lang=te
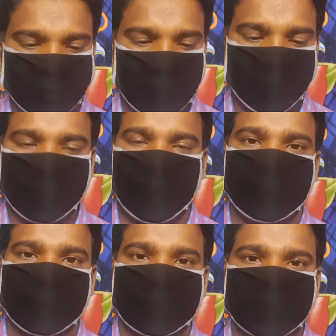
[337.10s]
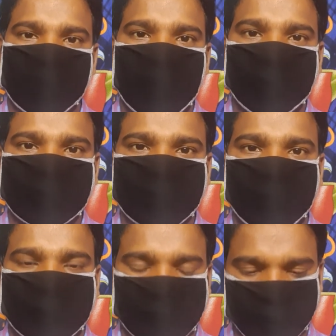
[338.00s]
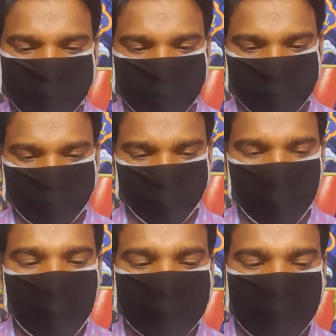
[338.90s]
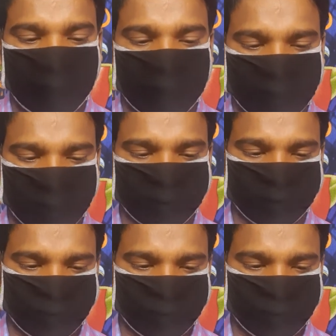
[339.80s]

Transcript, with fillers: నంబర్ వన్ క్షమాభిక్ష పెట్టడం పాడ్డాన్ అంటాం